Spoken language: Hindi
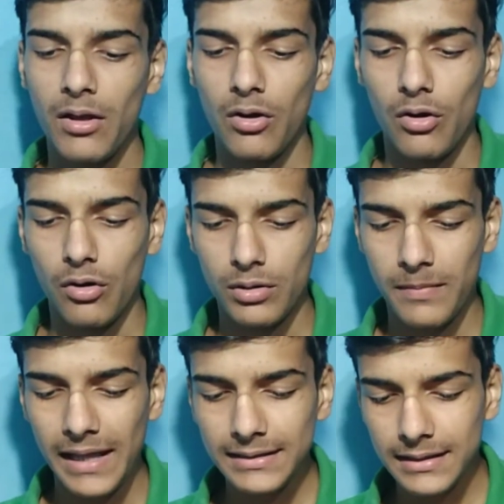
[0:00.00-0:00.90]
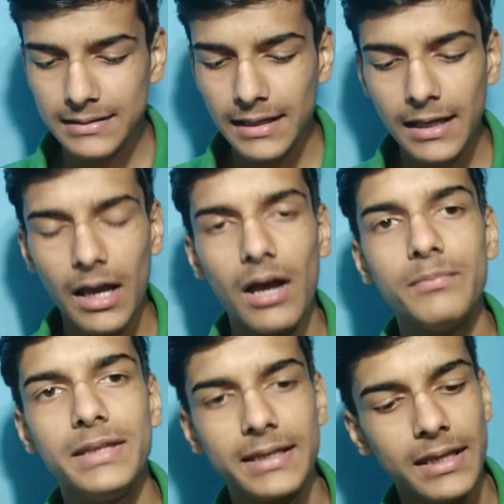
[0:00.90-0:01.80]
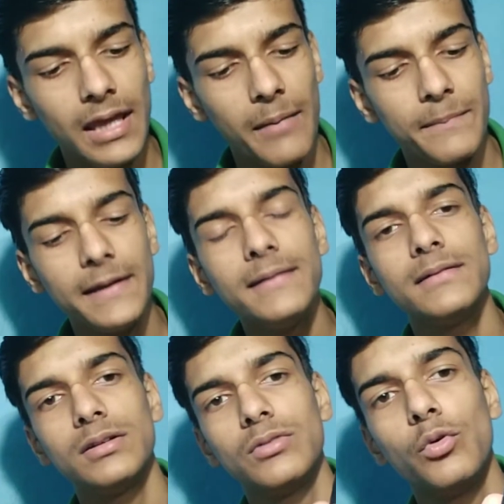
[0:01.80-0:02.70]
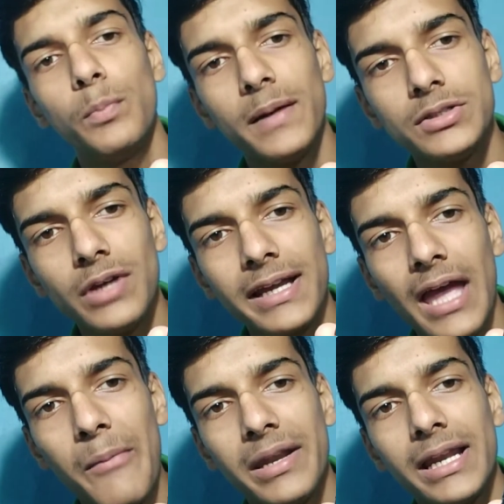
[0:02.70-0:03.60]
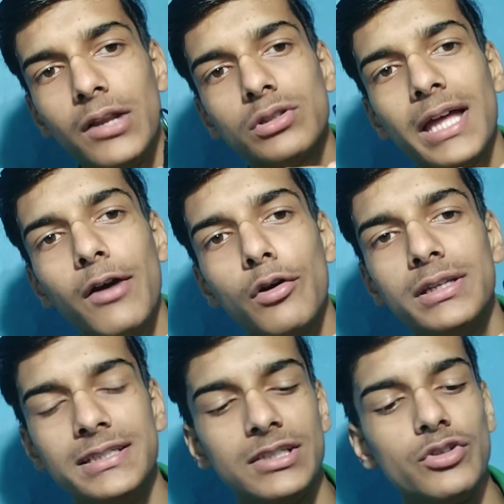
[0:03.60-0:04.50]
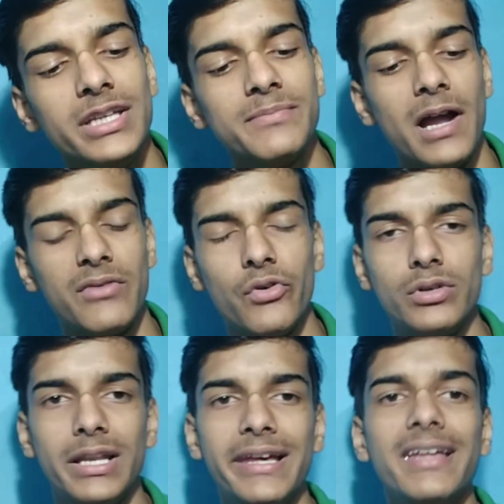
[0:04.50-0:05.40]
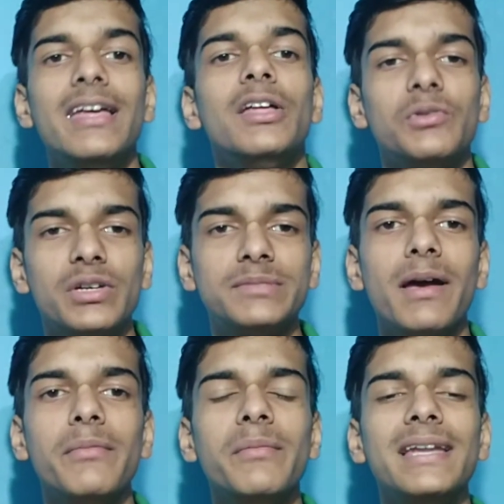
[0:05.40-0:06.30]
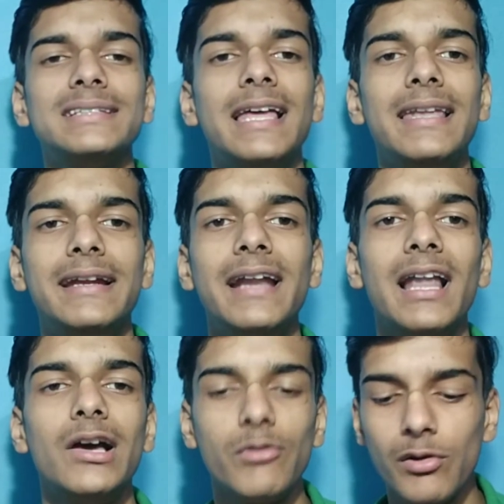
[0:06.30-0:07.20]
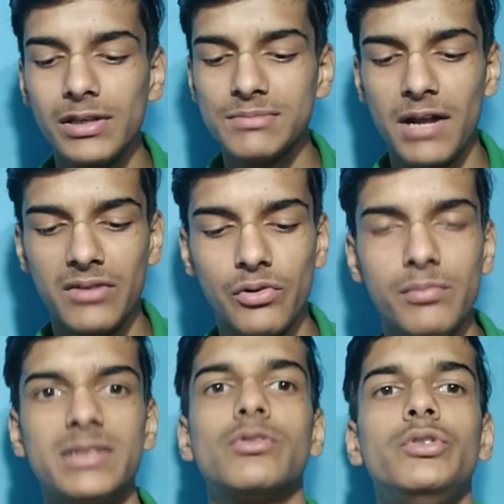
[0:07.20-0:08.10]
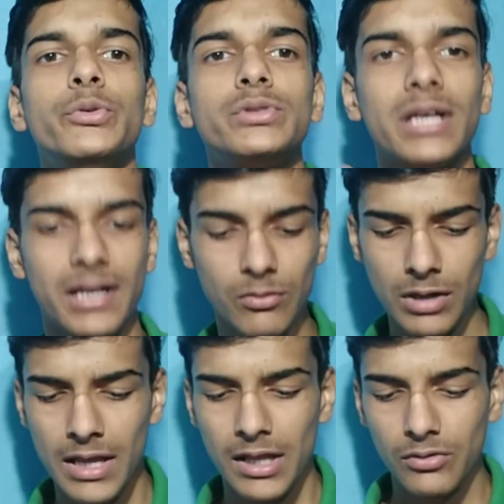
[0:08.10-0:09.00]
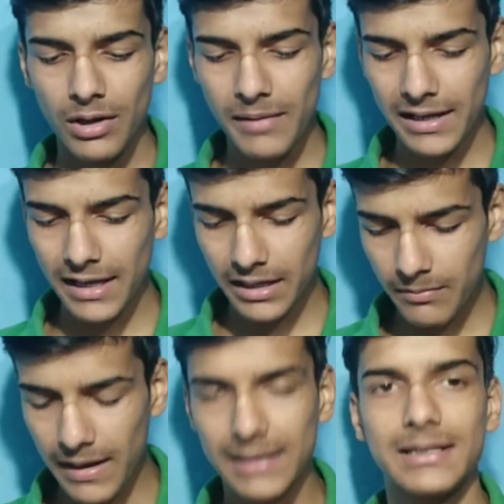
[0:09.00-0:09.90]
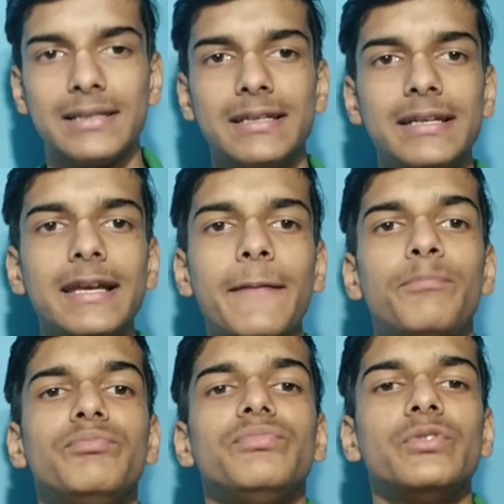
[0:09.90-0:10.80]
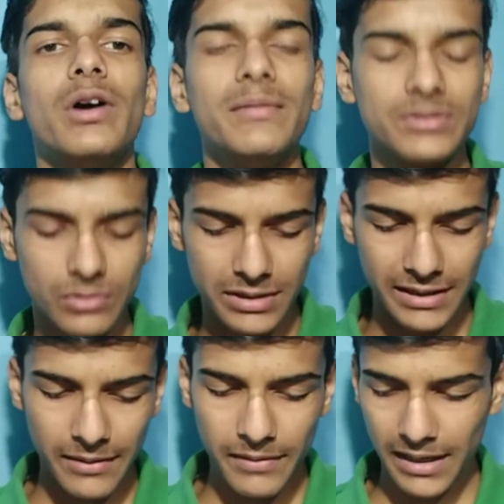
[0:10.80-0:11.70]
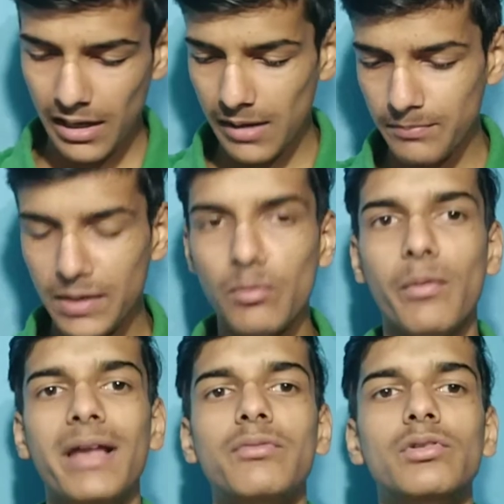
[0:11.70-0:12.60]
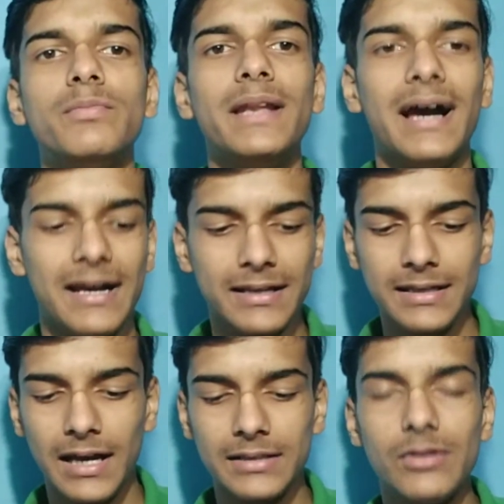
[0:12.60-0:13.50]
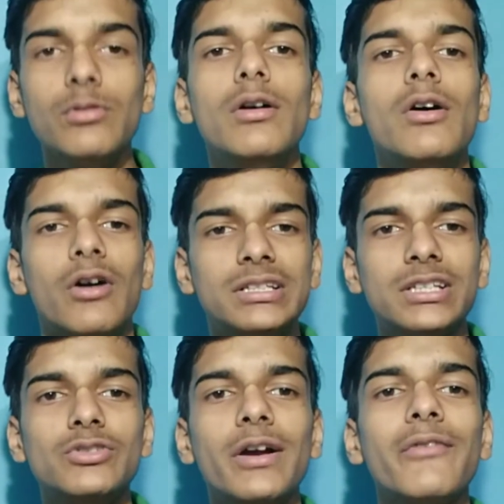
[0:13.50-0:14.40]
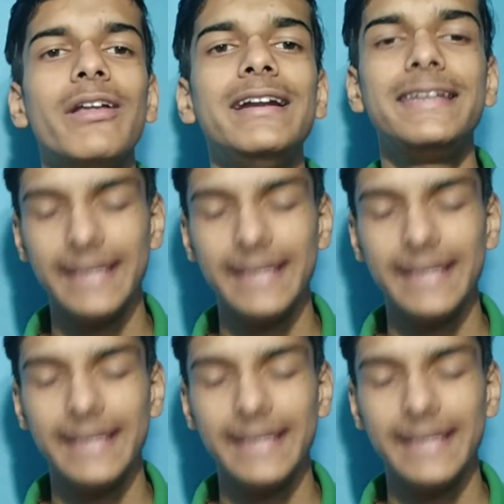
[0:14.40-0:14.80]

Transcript: और बात करते हैं अब देखिए यहाँ पर ऊपर जो है कैमरे के लिए होता है और नीचे जो है स्मार्टफोन के लिए तो इसमें अभी मैंने सेल नहीं डाला है क्योंकि स्मार्टफोन में इसको यूज़ कर रहा हूँ तो अब आगे आगे बात करते हैं ठीक है तो अब इसको ठीक है मैं अपने मोबाइल फ़ोन पे लगा के दिखाता हूँ और इसकी जो है क्वालिटी